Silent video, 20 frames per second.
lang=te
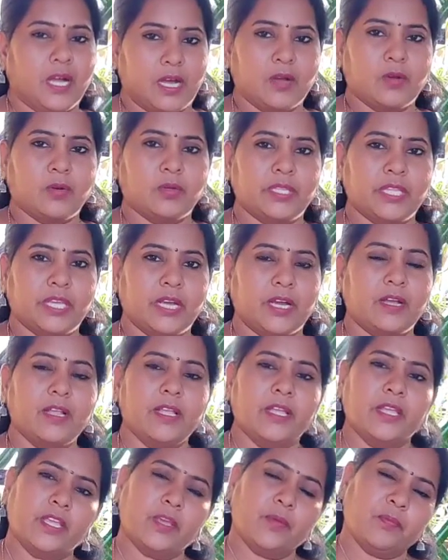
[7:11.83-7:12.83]
ఆ కొద్దిగా
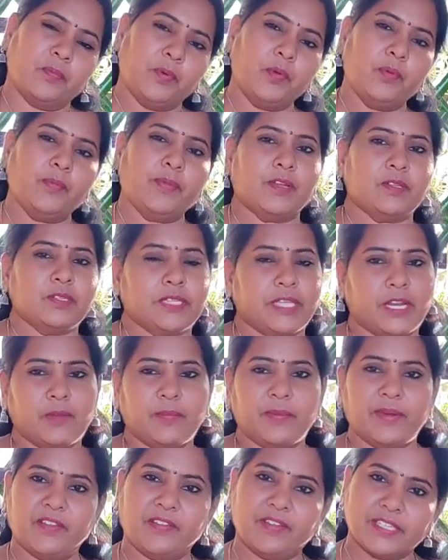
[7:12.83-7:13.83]
ఎప్పుడు మనం
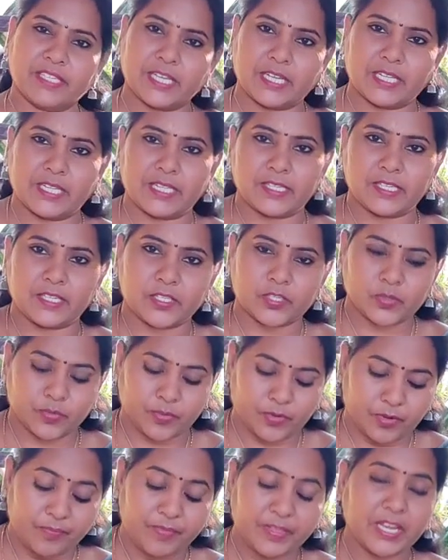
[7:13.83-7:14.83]
శనగపిండి వేసే కదా
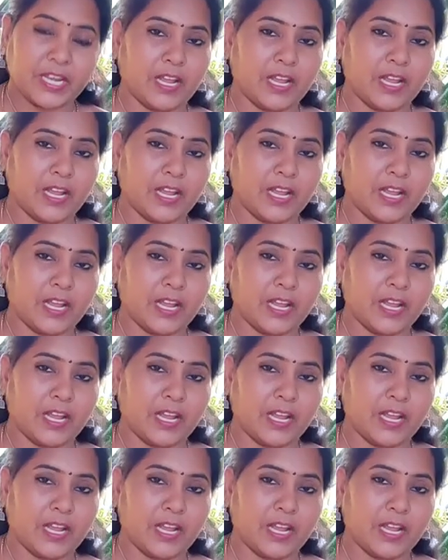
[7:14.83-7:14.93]
చేసుకుంటాం